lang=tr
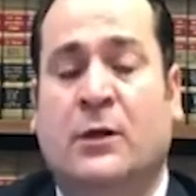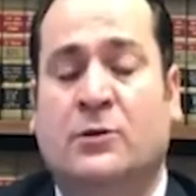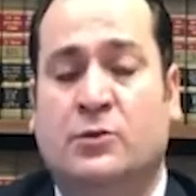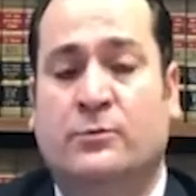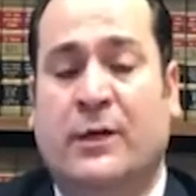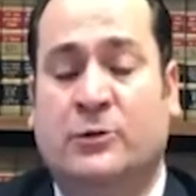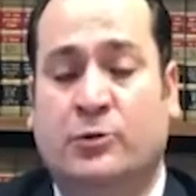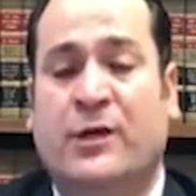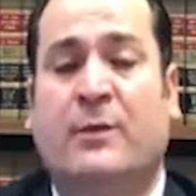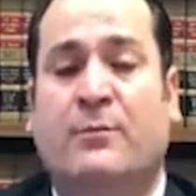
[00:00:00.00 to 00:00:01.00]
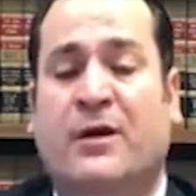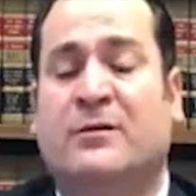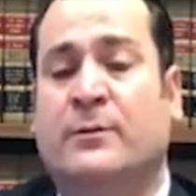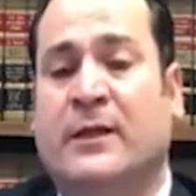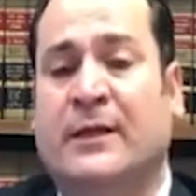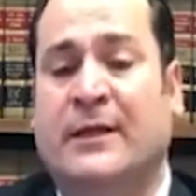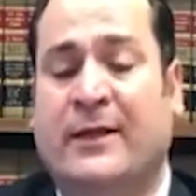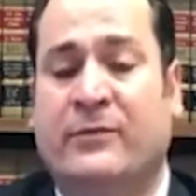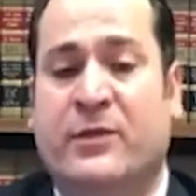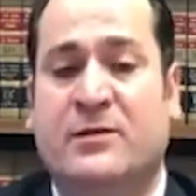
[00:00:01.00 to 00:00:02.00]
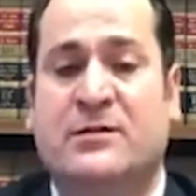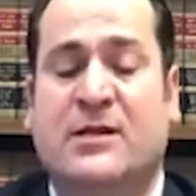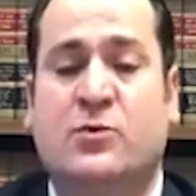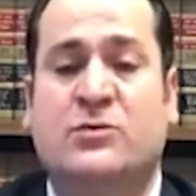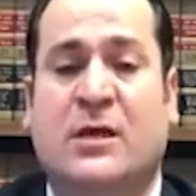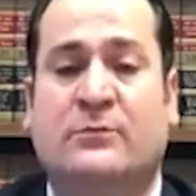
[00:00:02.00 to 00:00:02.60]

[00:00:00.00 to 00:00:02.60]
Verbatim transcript: başvuru yapma anlamına gelen DS-260